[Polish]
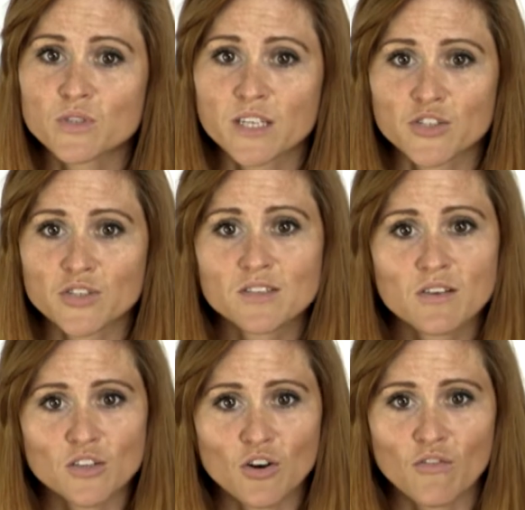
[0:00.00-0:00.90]
tężni
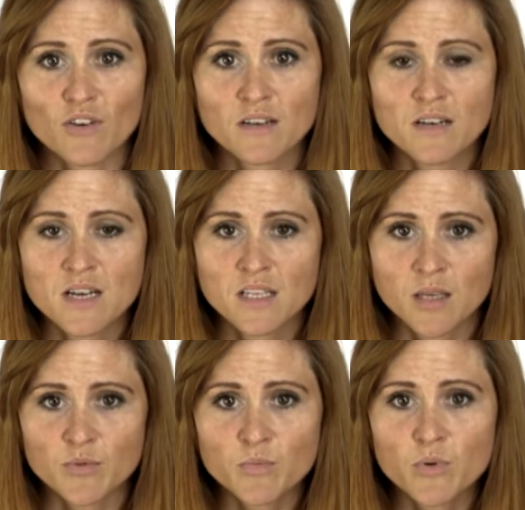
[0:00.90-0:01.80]
solankowej.
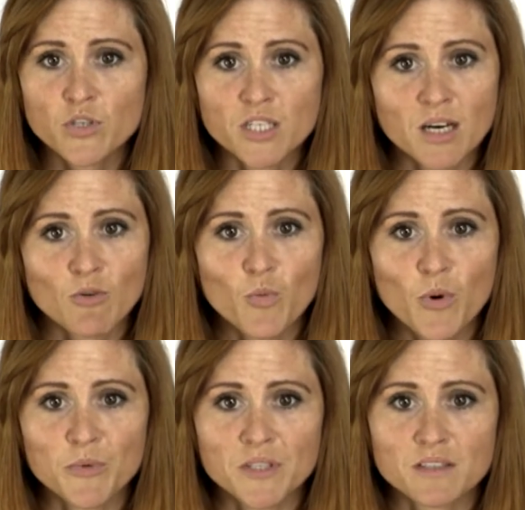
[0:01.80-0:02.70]
Na przybyłych czekały
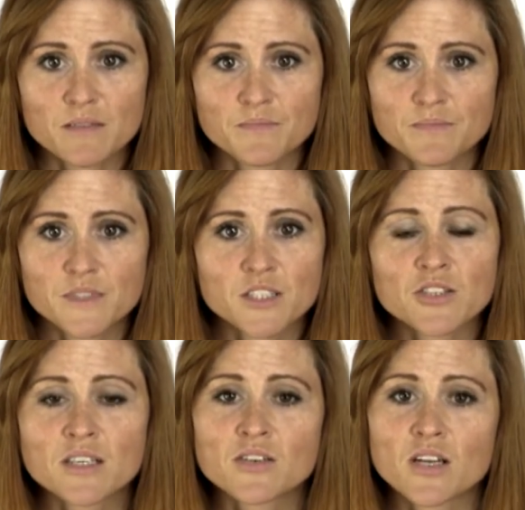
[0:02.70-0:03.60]
upominki.
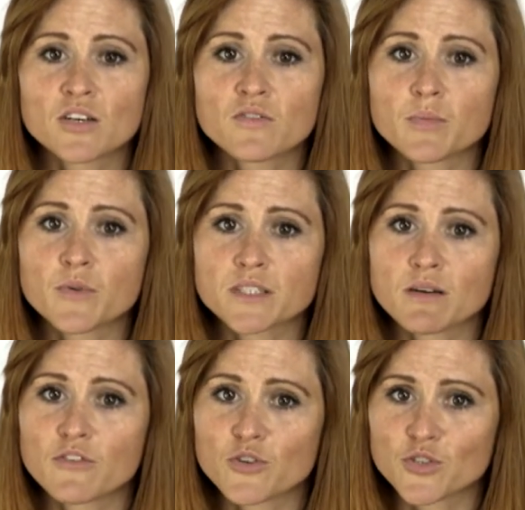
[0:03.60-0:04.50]
Tężnia solankowa
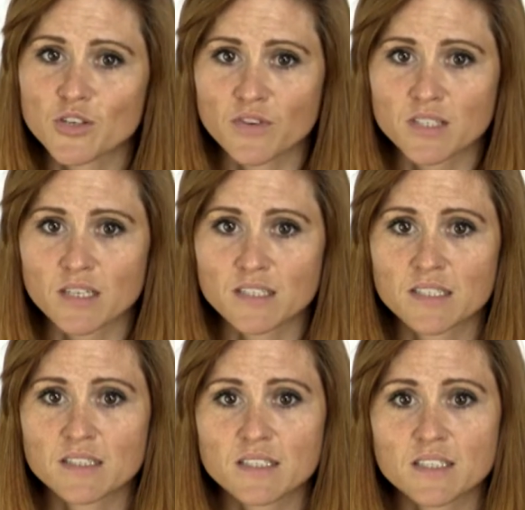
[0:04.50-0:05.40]
powstała w Krośniewicach z
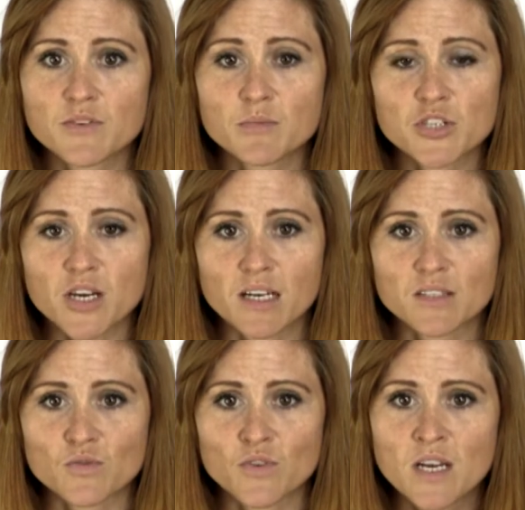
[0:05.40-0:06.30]
inicjatywy
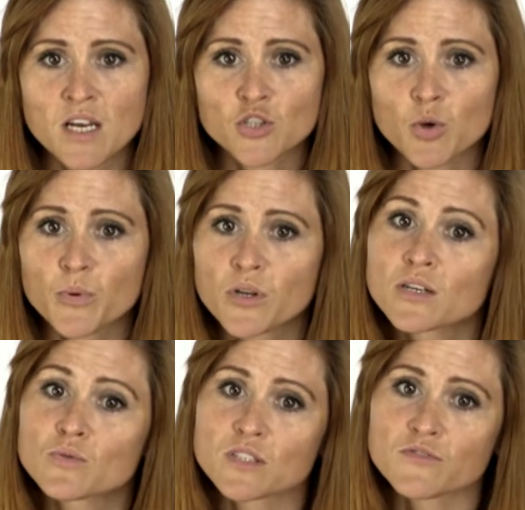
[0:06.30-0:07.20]
mieszkańców. To
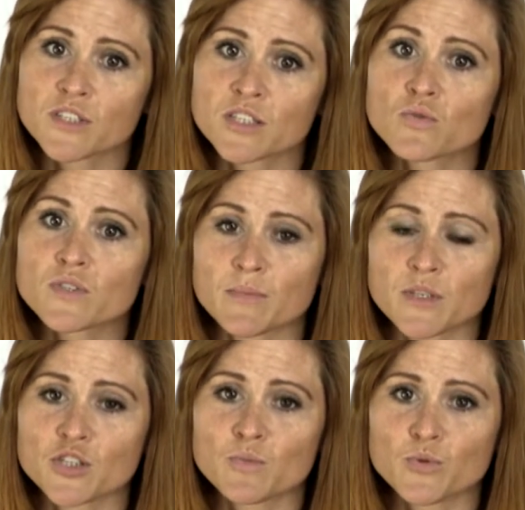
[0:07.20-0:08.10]
projekt, który zwyciężył w
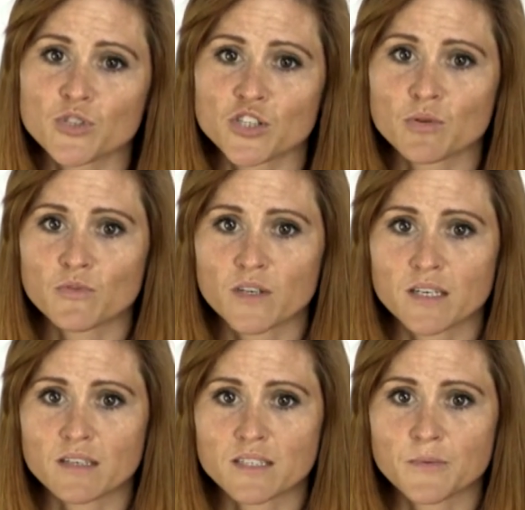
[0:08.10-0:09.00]
tamtejszym budżecie
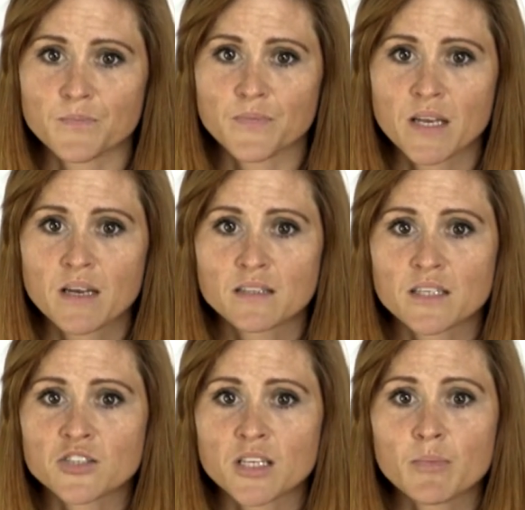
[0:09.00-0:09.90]
obywatelskim.
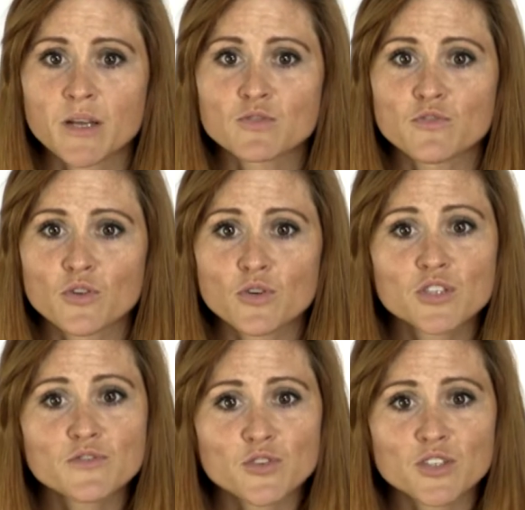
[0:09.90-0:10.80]
Tężnia na Placu
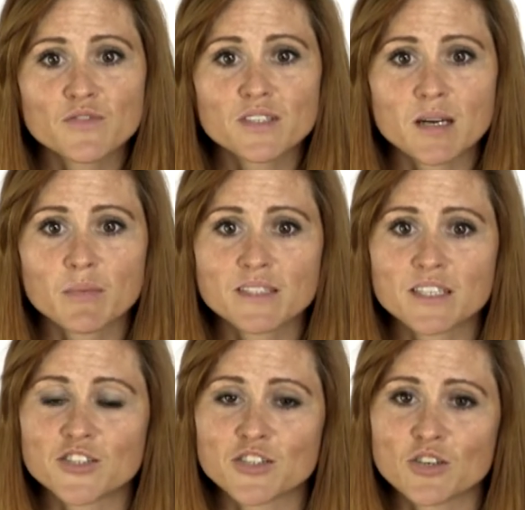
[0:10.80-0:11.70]
Wolności w Krośniewicach ma
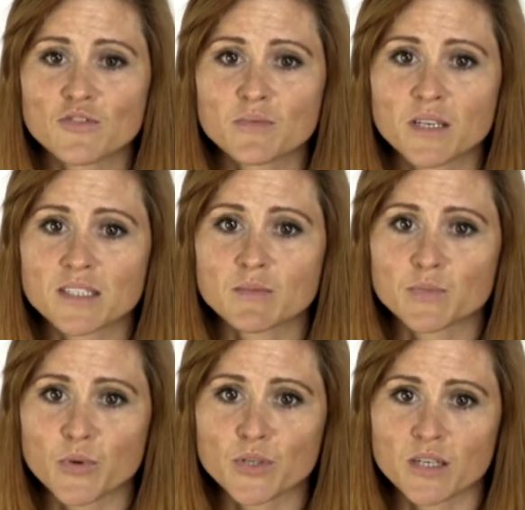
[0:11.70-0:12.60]
stać się nowym miejscem
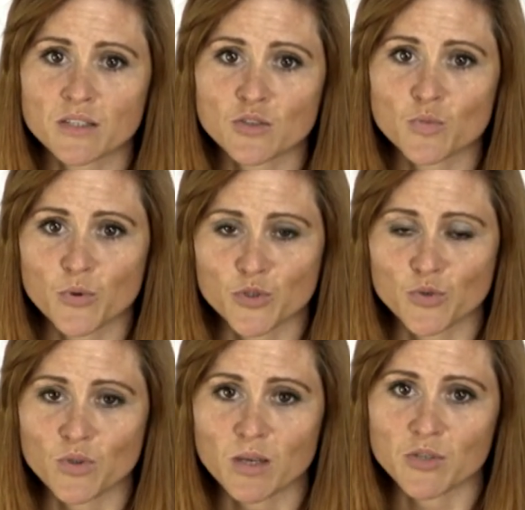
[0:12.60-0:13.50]
spotkań i
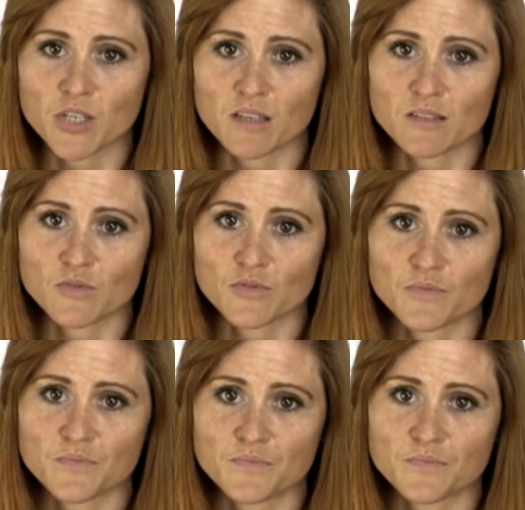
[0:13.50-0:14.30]
odpoczynku dla mieszkańców.